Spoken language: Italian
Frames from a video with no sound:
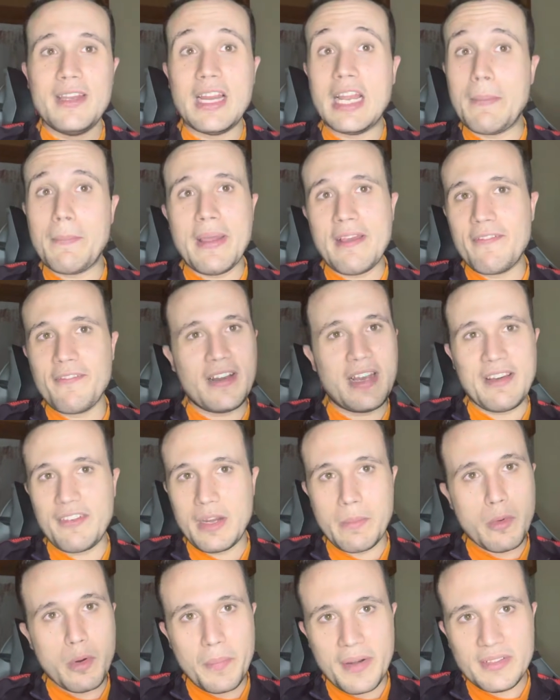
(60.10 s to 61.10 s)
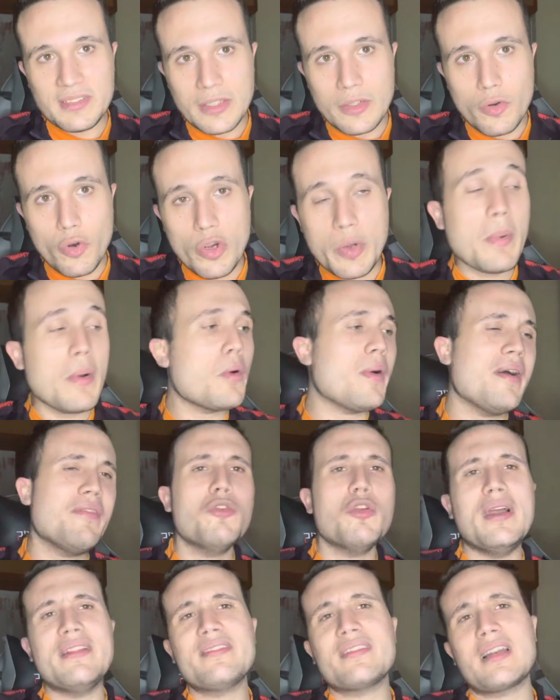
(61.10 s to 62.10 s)
la beffa l'avremmo presa noi. Poi quando
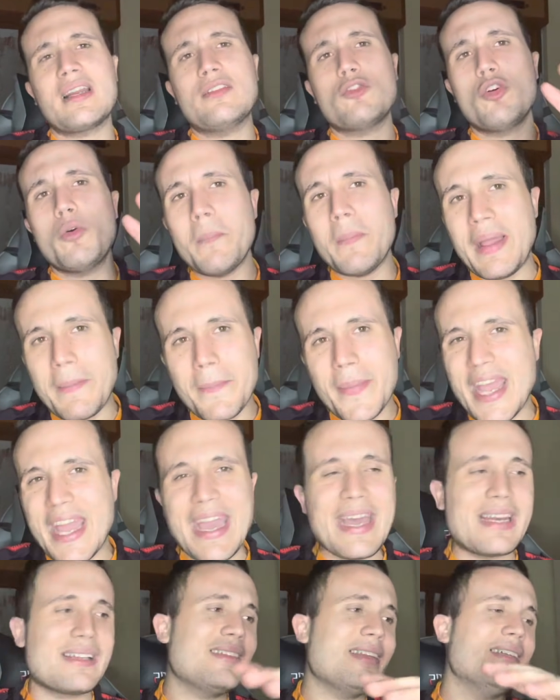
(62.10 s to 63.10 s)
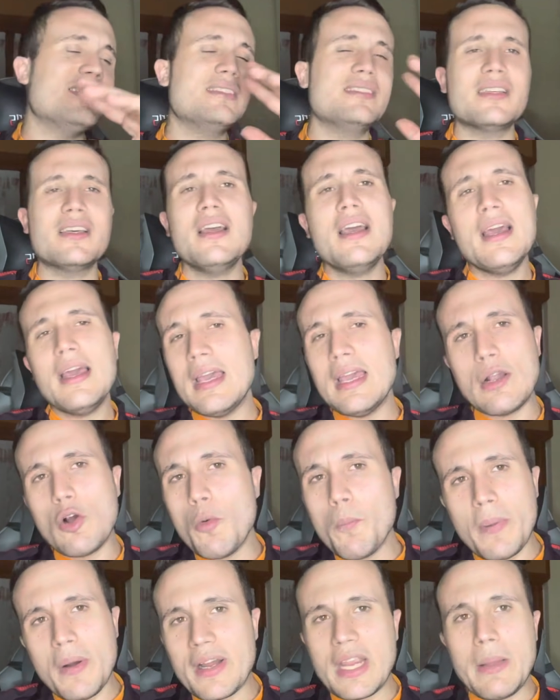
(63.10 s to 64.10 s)
è entrato Mertens e
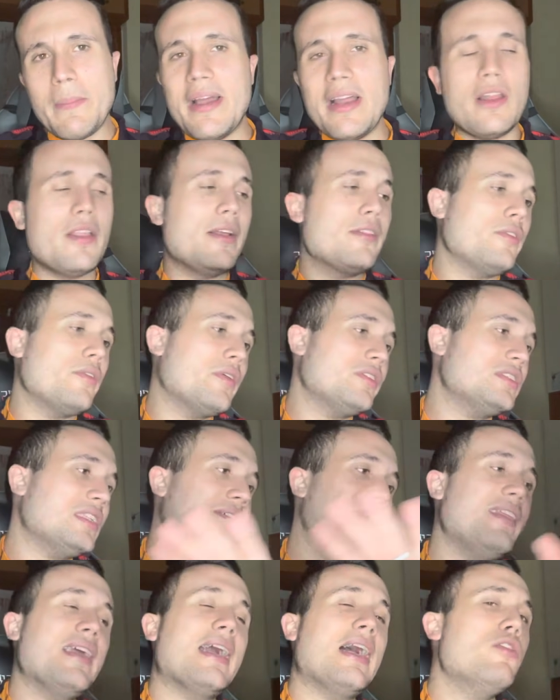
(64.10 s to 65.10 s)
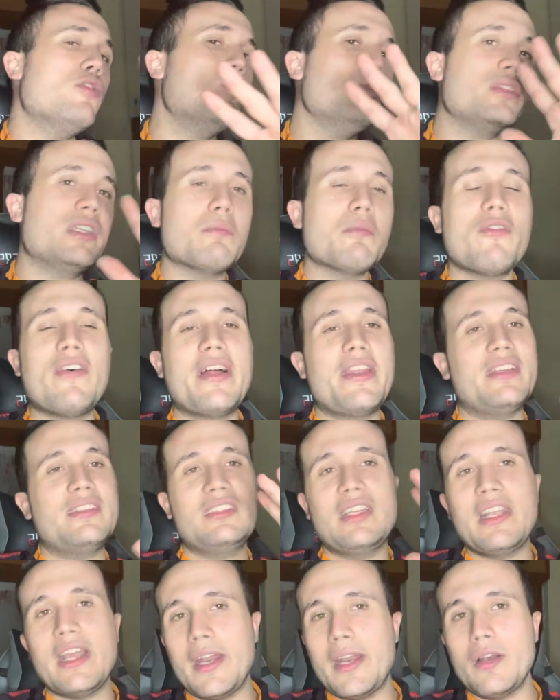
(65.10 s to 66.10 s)
compagnia bella, ho detto che sta a che all'ultimo vanno a
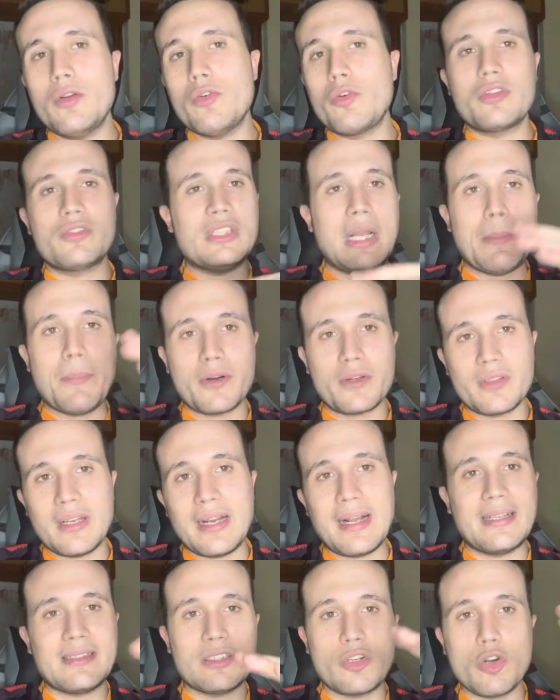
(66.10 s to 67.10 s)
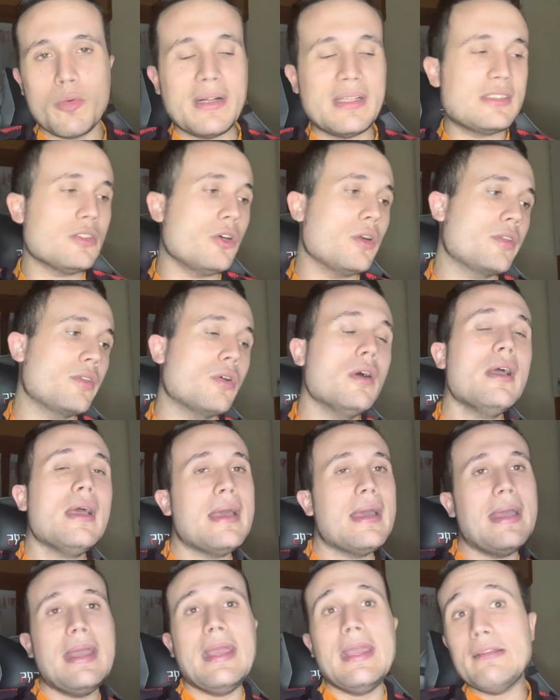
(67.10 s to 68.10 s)
segnare loro, se la portano a casa come al solito.
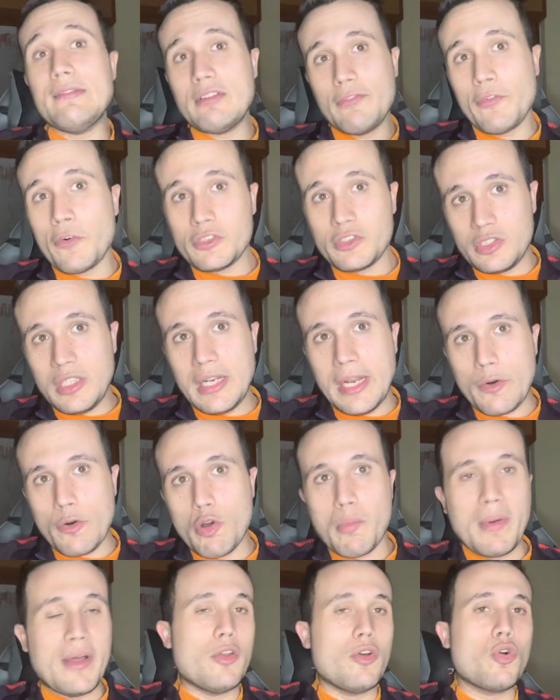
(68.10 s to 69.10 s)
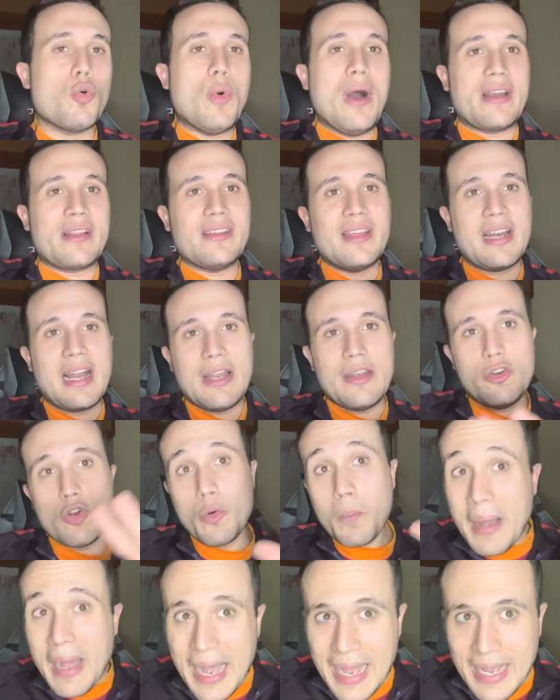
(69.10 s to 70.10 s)
E i tifosi della Roma non guarderanno
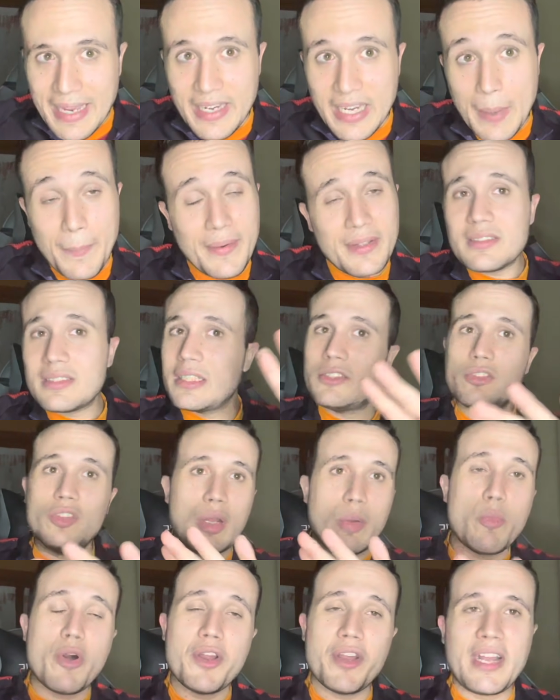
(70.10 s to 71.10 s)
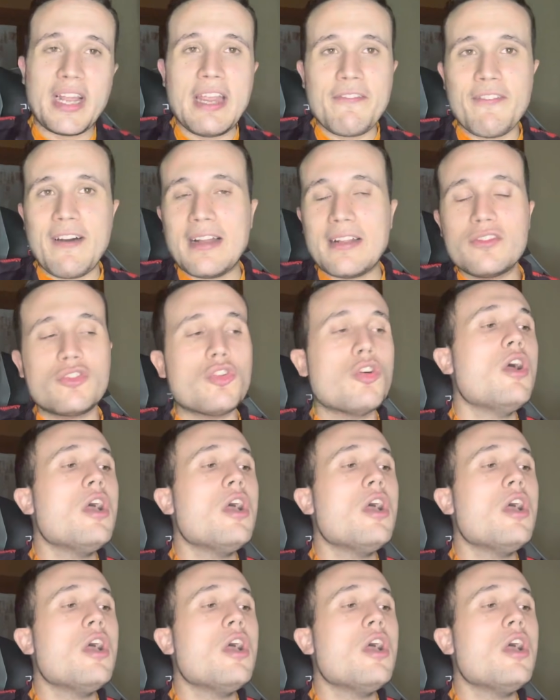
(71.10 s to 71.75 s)
mai la prestazione buona che hai fatto,